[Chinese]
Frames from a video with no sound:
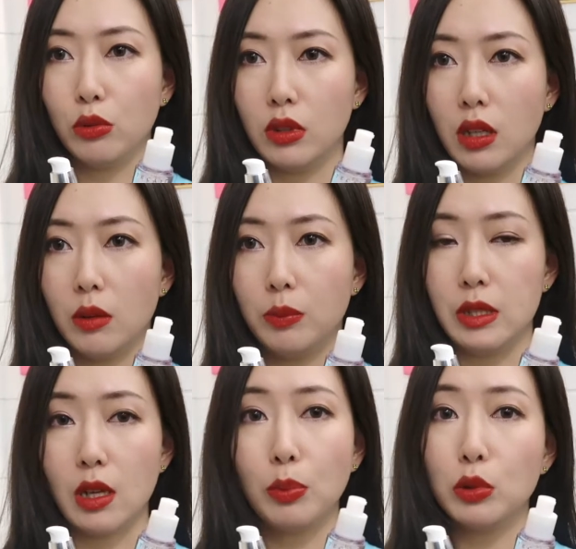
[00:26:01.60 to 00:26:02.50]
用的
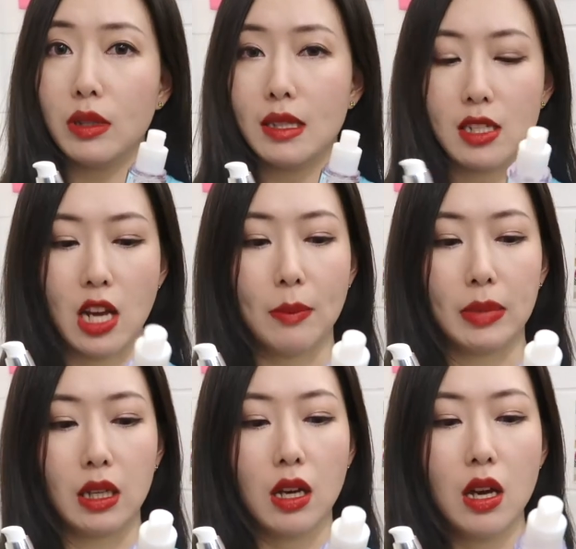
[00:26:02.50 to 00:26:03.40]
比较不推荐的产
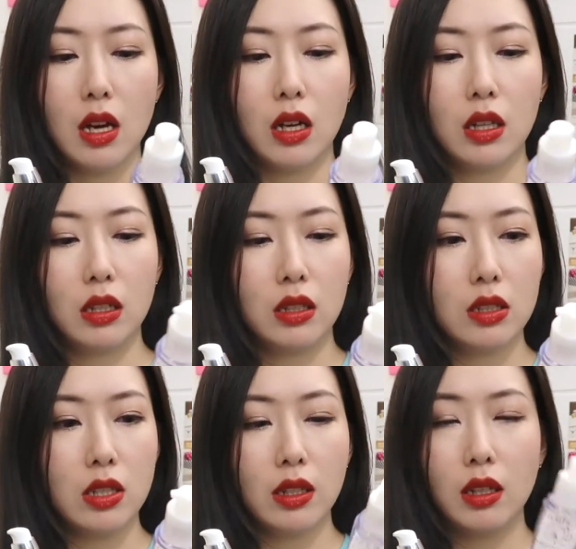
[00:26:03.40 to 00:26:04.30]
品。嗯，
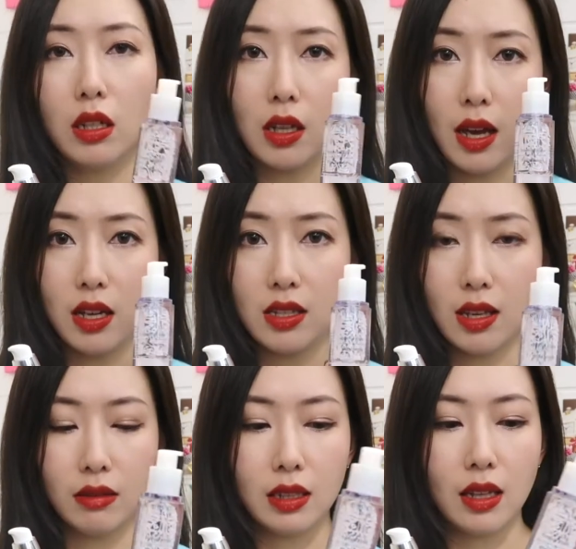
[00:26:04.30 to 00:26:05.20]
这个
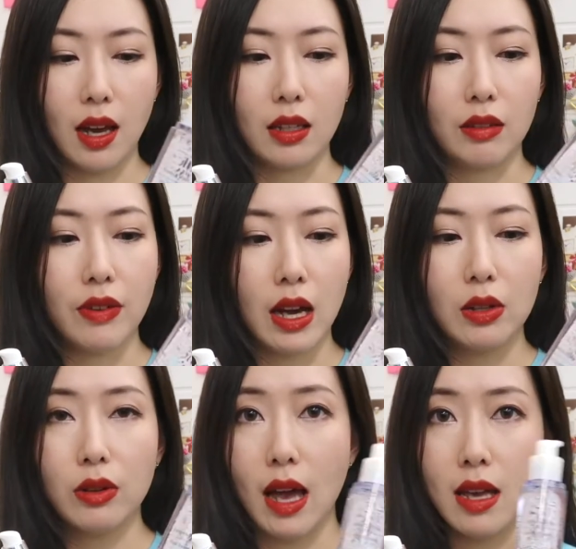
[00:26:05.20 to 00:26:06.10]
香缇卡的
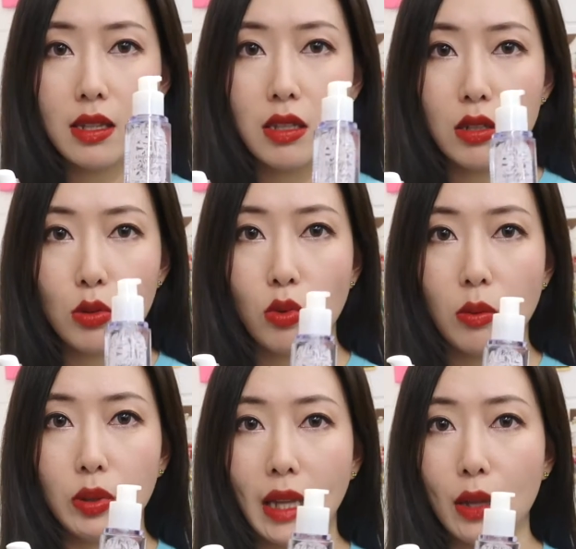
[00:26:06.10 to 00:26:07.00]
Vital Essence 我
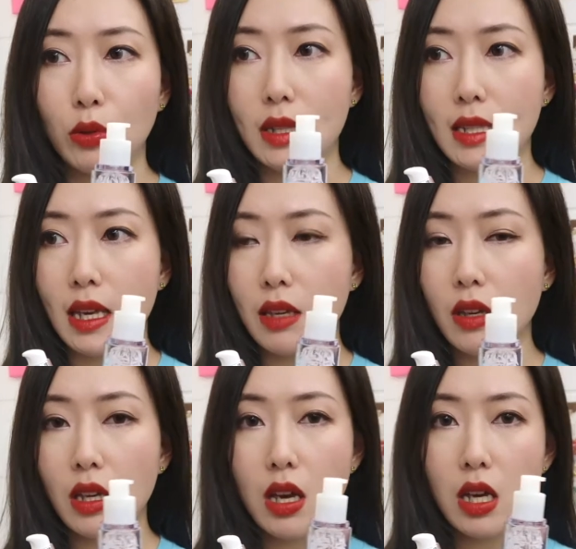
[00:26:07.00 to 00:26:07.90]
不太推荐，因
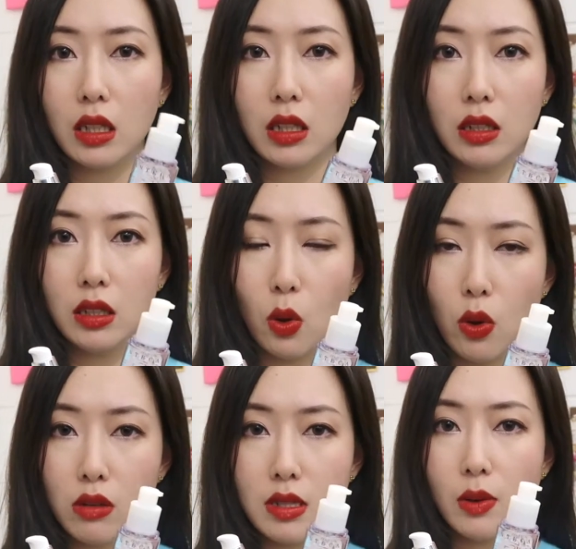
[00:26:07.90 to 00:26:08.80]
为跟红
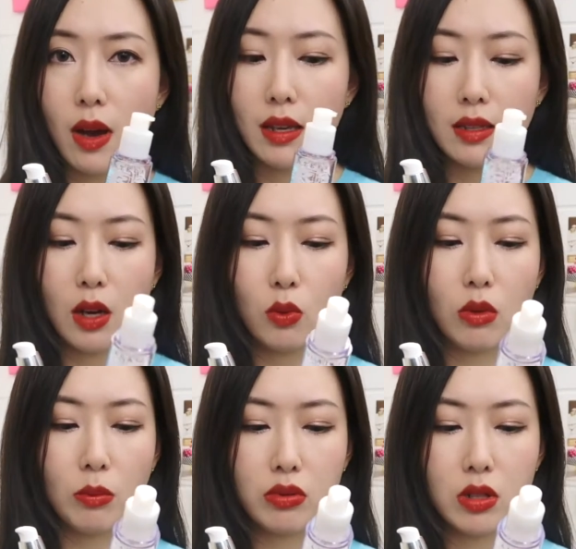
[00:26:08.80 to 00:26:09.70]
腰子精华一样，
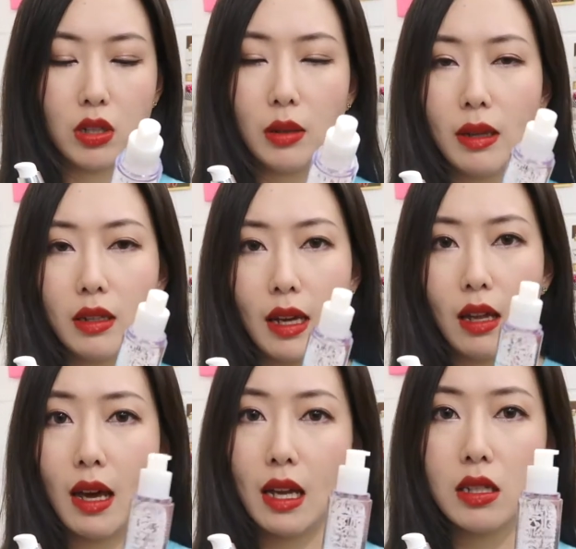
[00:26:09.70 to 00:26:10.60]
我不是特别能看
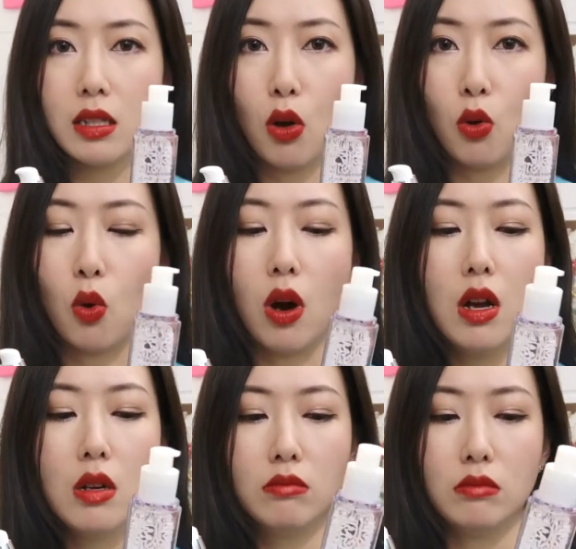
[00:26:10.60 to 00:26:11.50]
到它的效果。
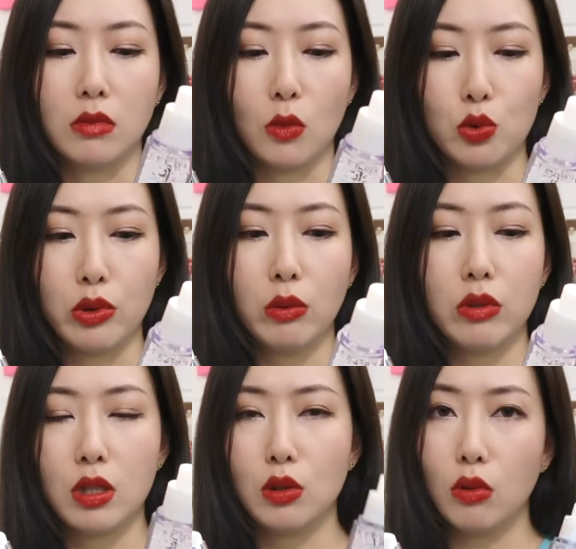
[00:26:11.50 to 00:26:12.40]
嗯，我觉得我
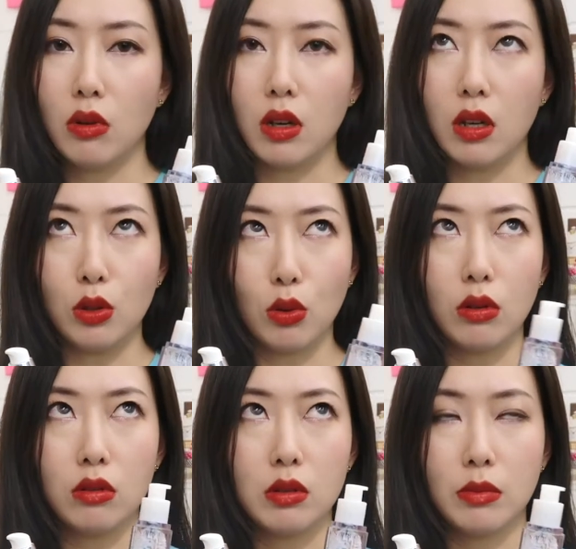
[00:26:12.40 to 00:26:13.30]
已经用了有
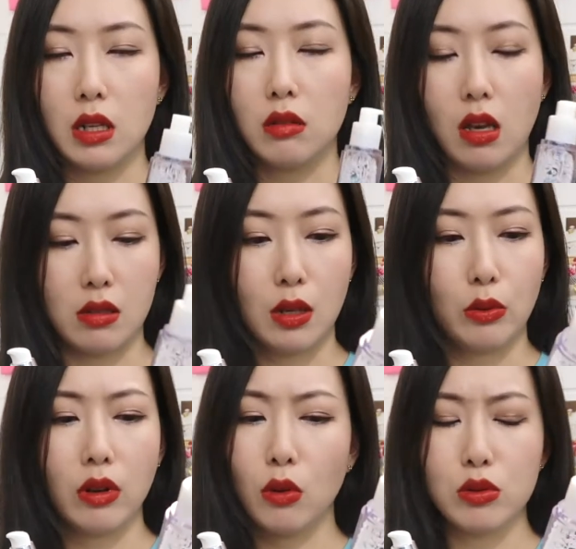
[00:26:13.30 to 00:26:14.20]
这么两三个
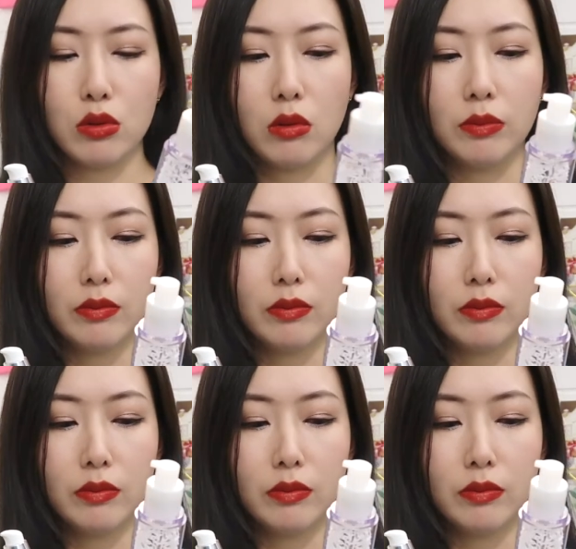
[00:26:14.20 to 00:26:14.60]
月了，我就